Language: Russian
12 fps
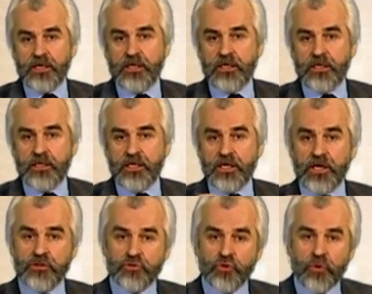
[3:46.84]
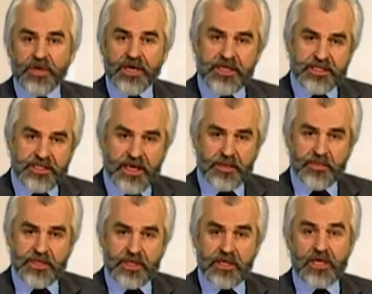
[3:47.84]
Э, или доброе
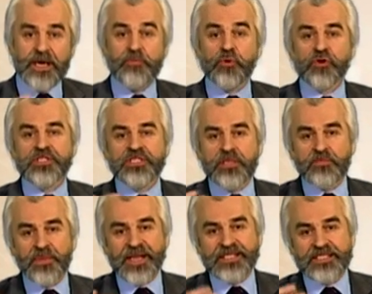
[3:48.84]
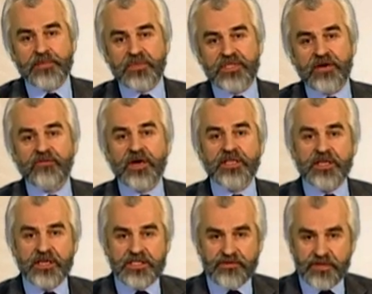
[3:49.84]
знамение, или предзнаменование
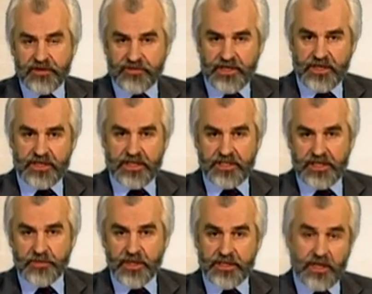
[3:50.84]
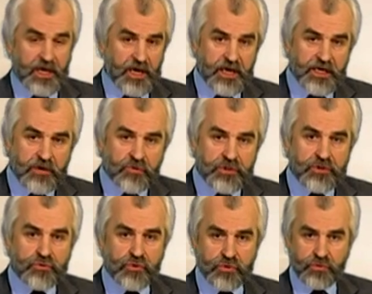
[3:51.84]
развития всех этих событий, или какое-то
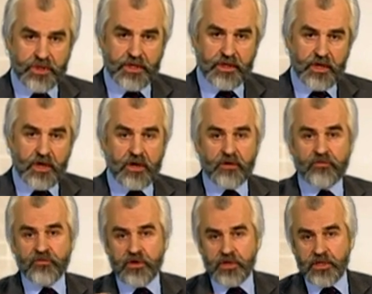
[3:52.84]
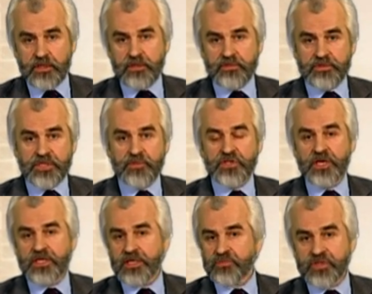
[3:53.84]
дурное. В э,
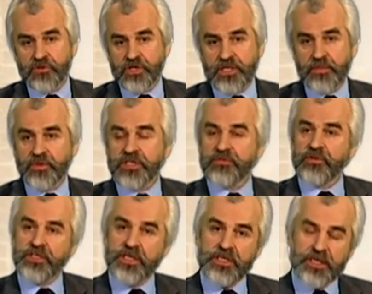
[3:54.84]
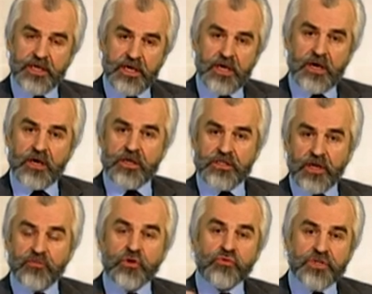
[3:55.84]
замечательном совершенно произведении э,
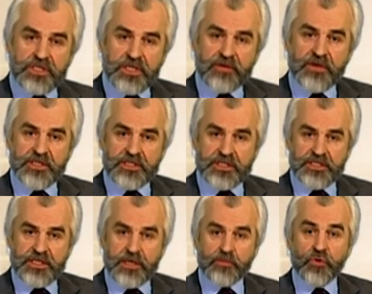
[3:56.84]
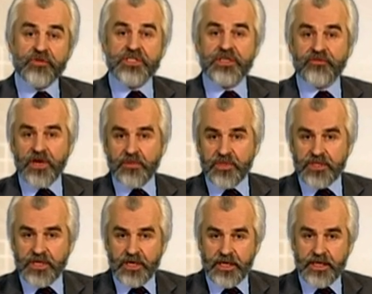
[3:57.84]
древнерусской словесности «Повести
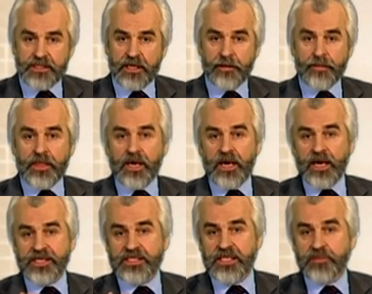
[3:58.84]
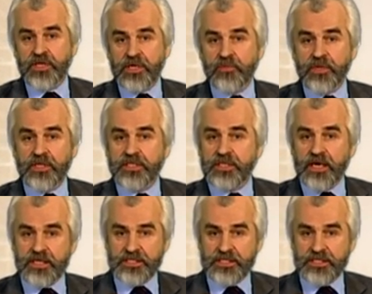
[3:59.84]
временных лет» о знамениях было так